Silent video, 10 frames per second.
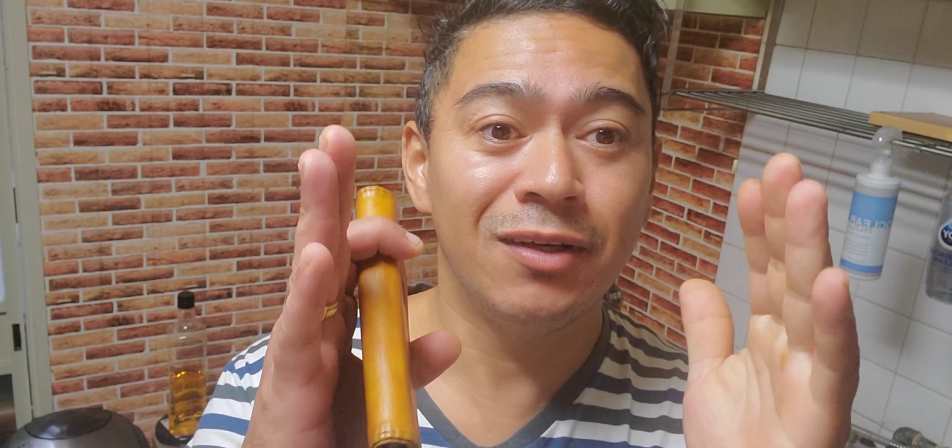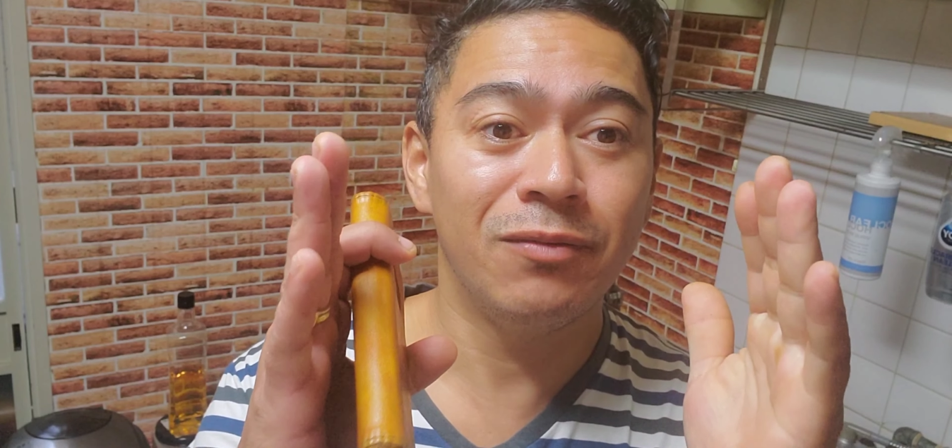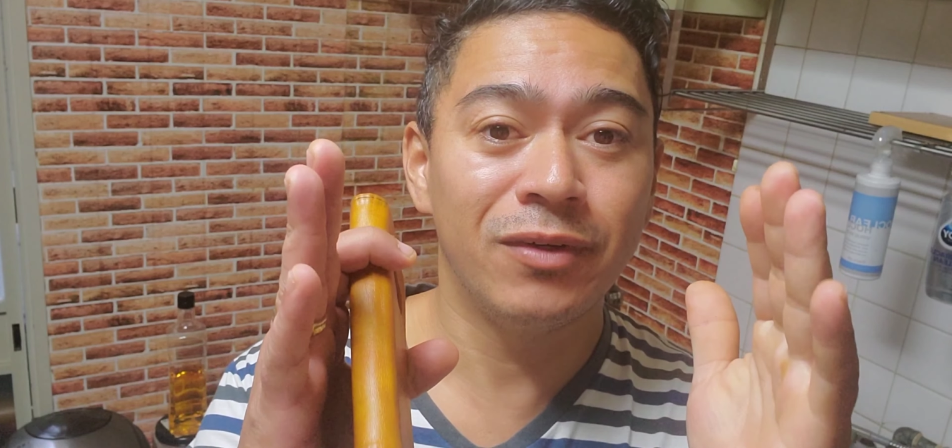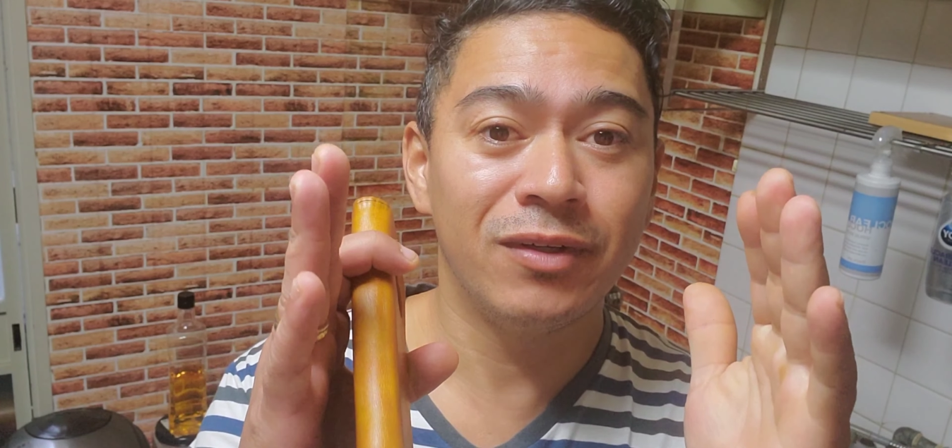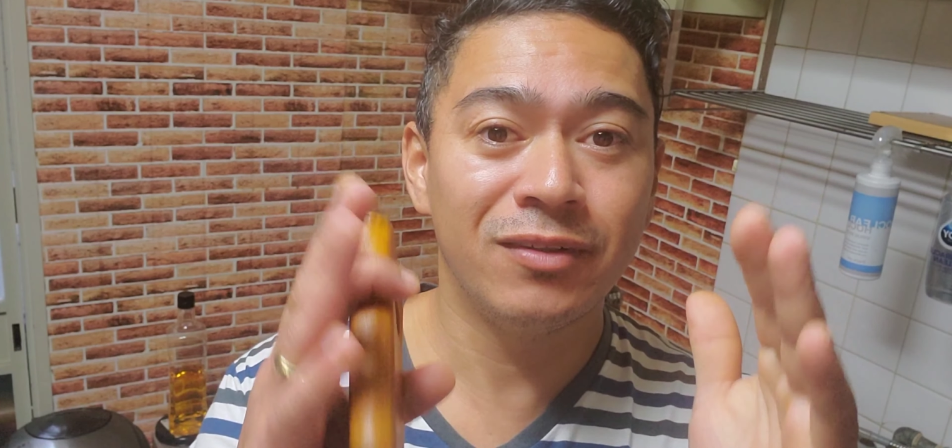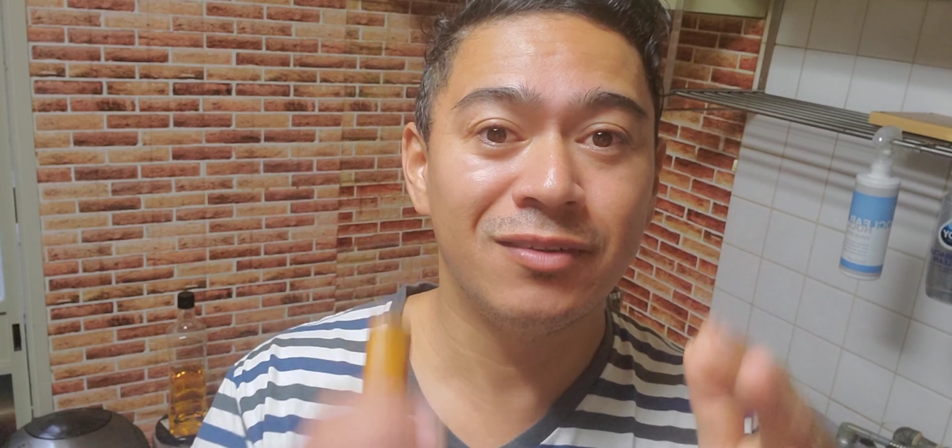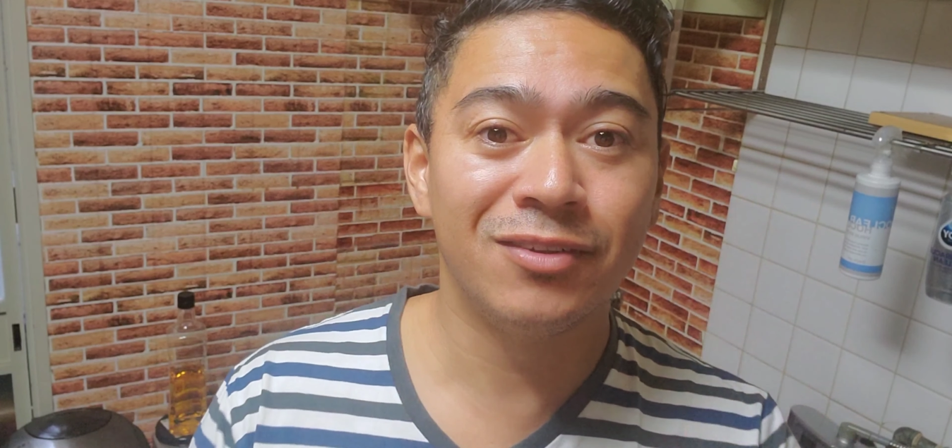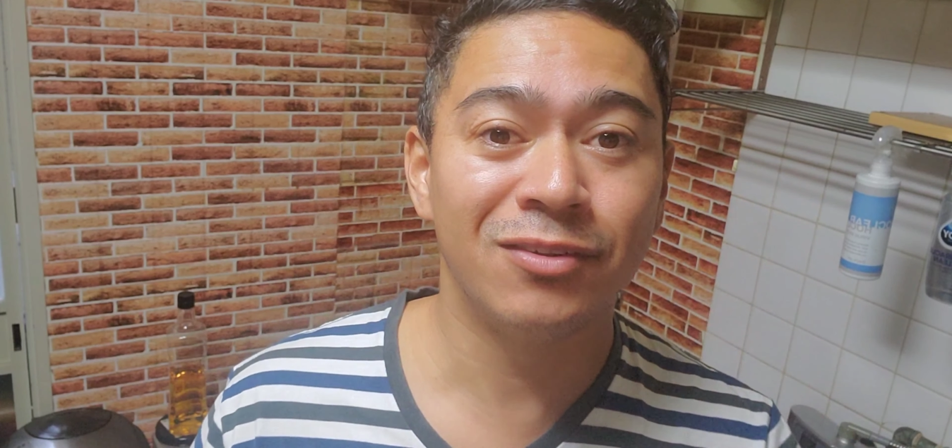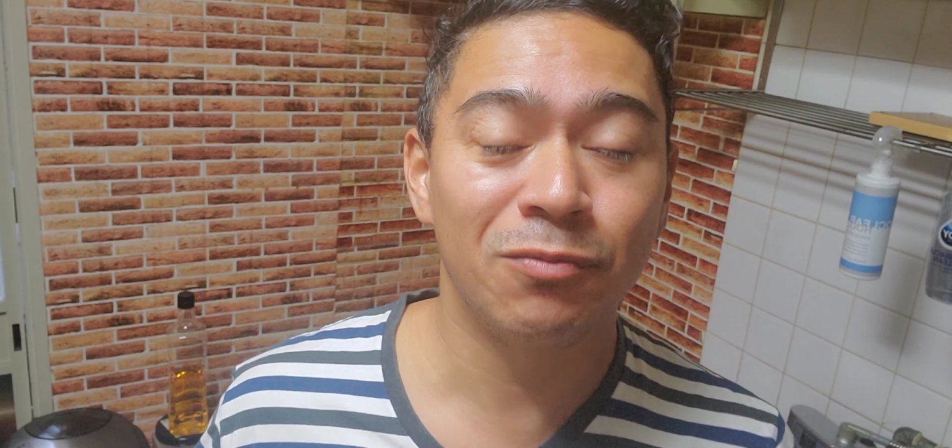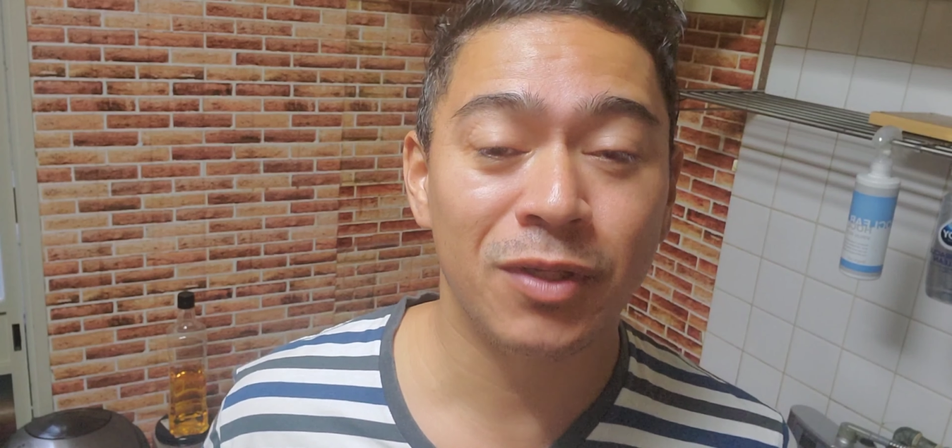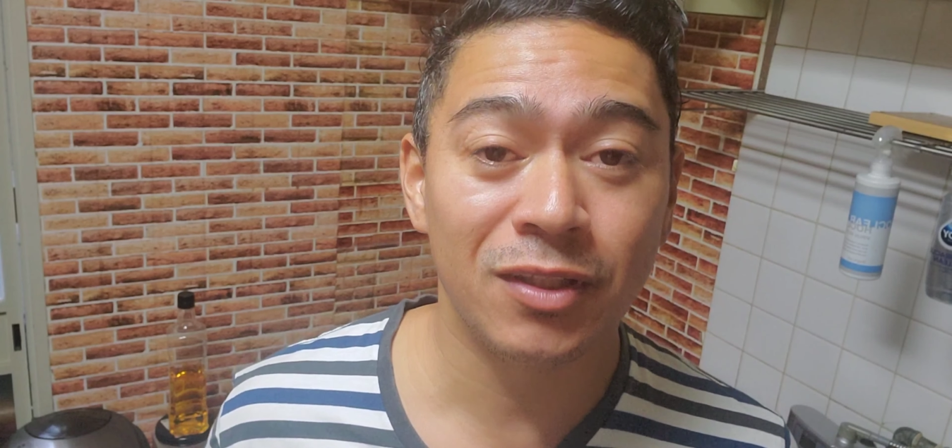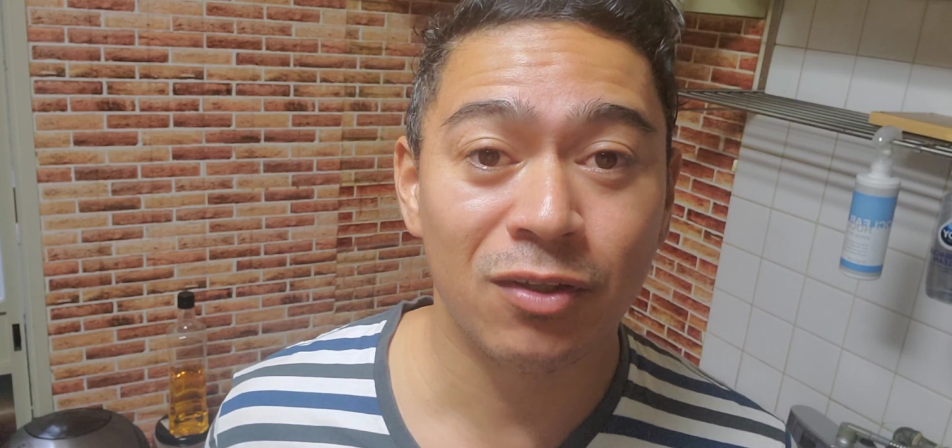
tamanho, também